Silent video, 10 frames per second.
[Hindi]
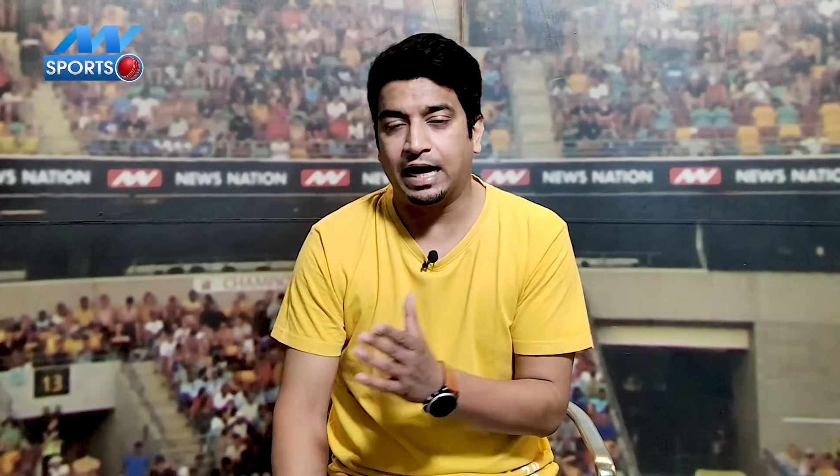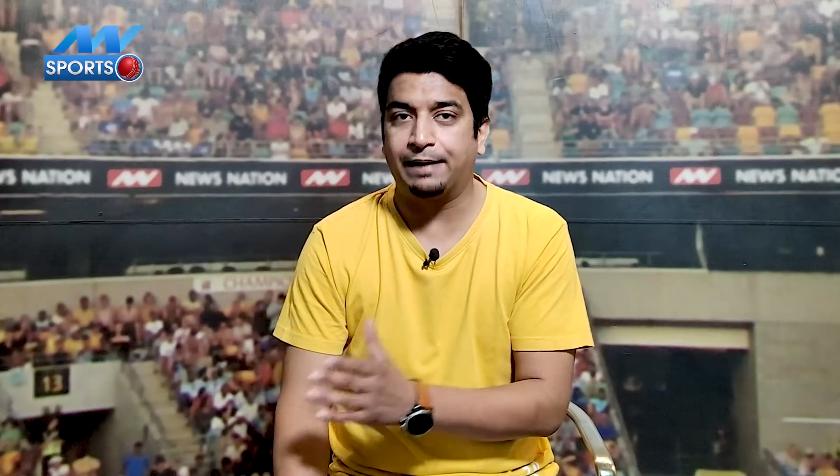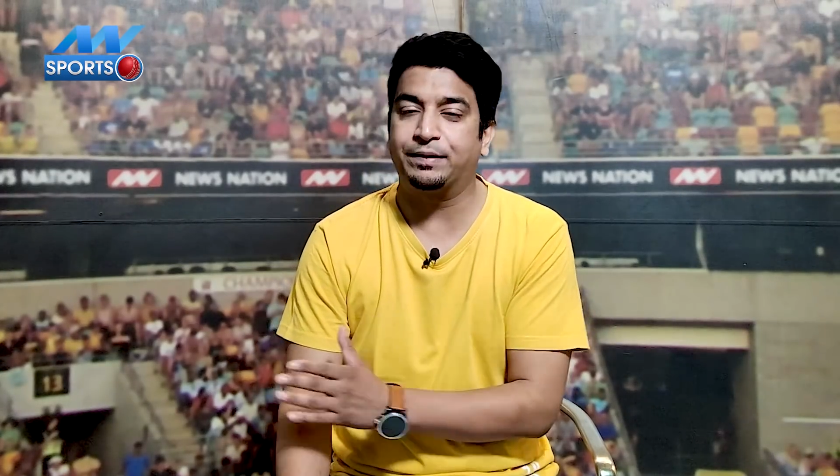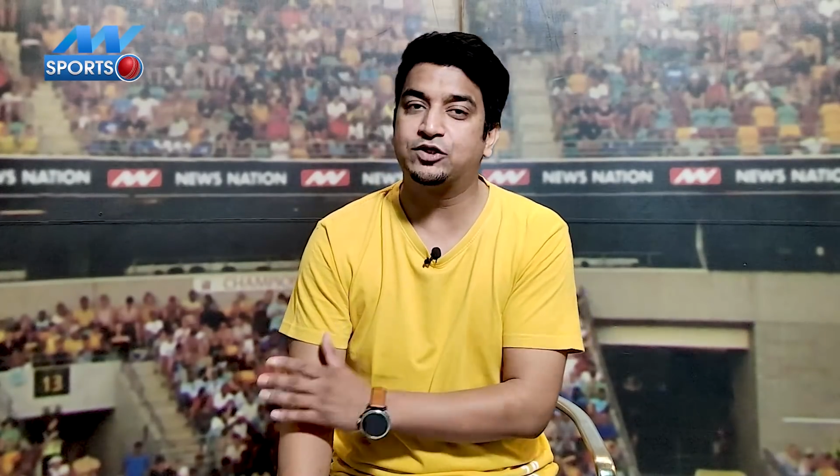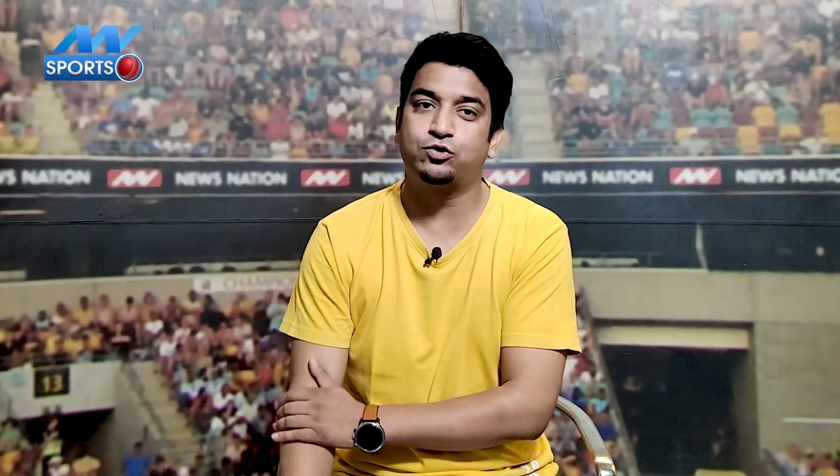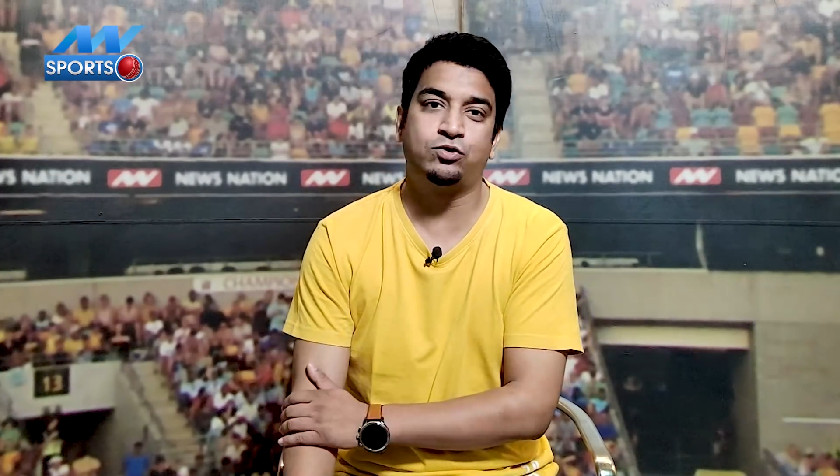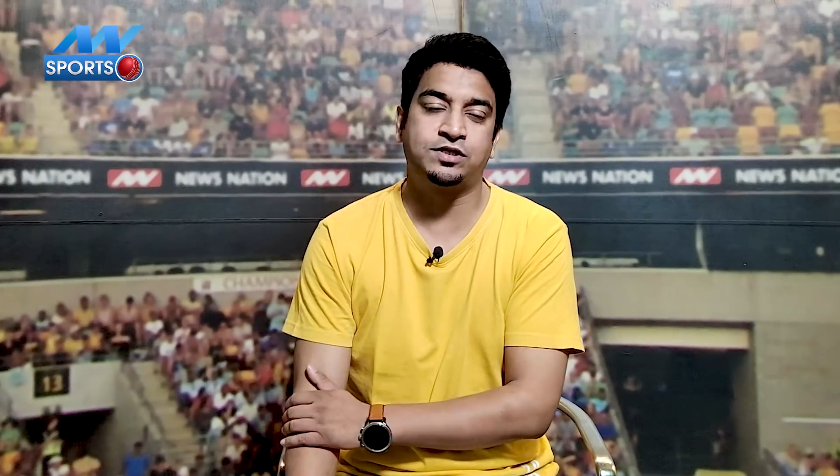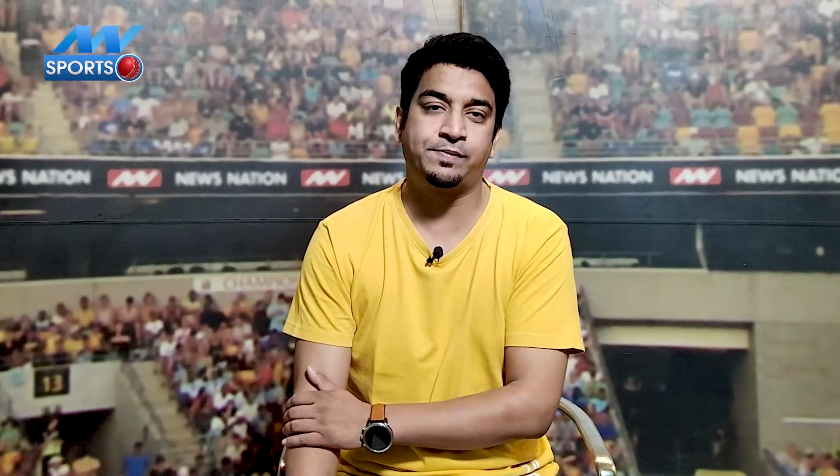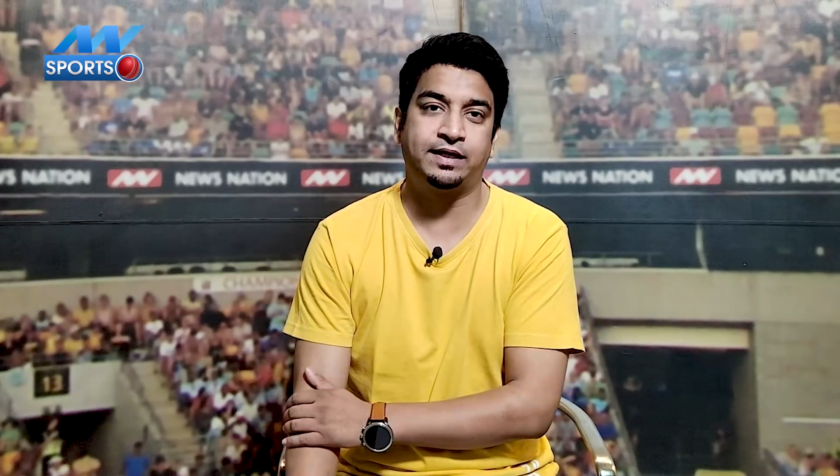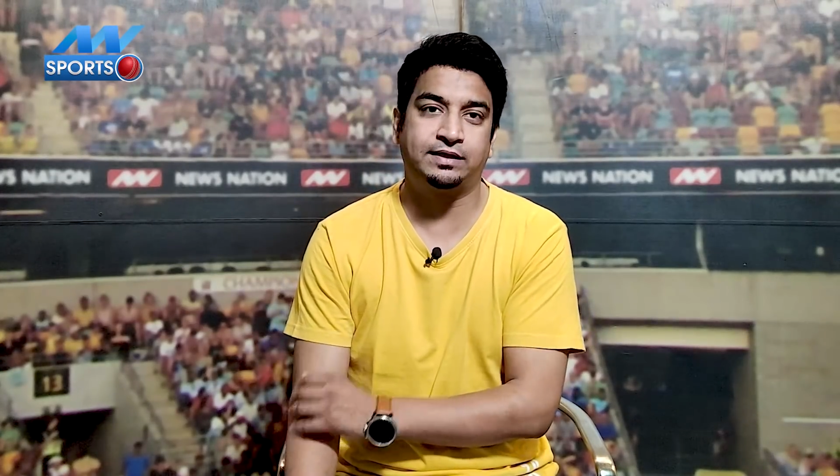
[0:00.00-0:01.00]
आईपीएल शुरू होने
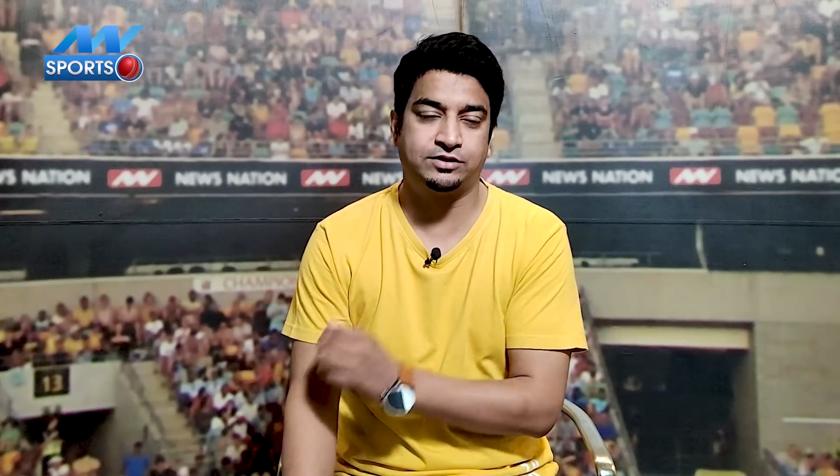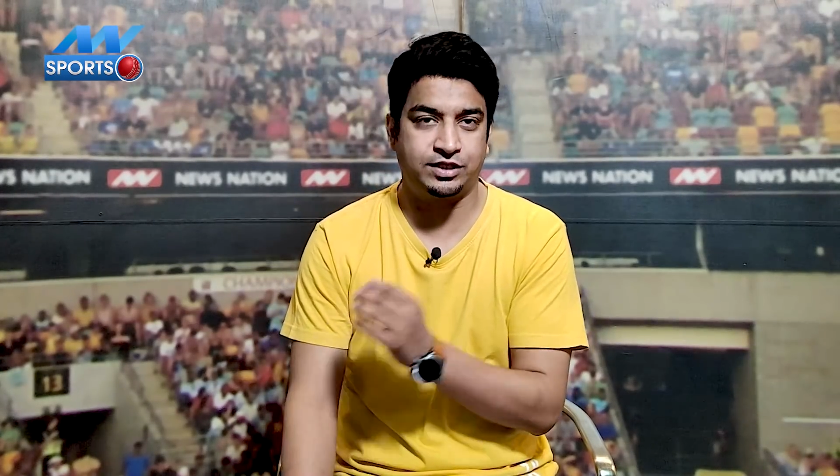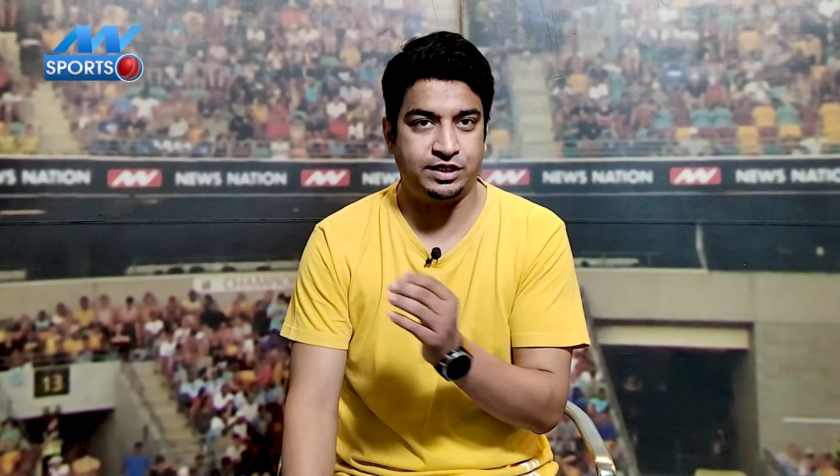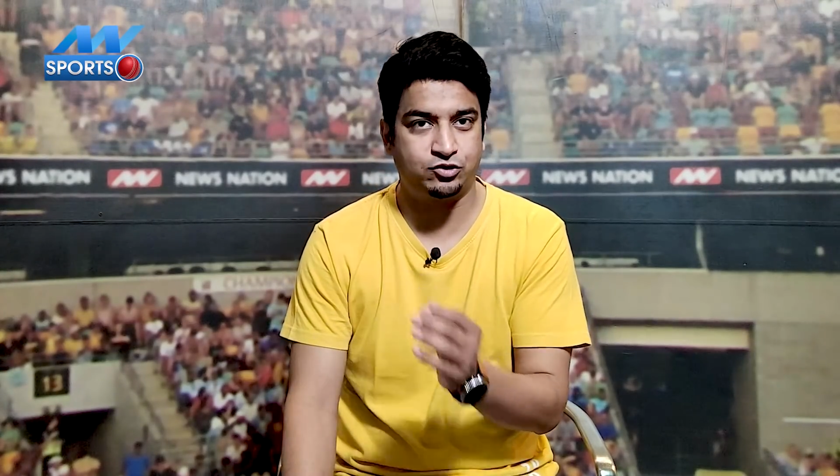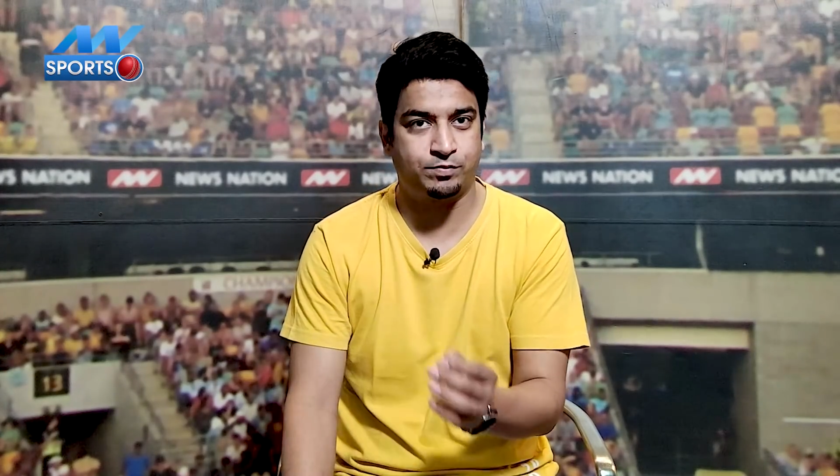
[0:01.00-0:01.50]
से पहले चेन्नई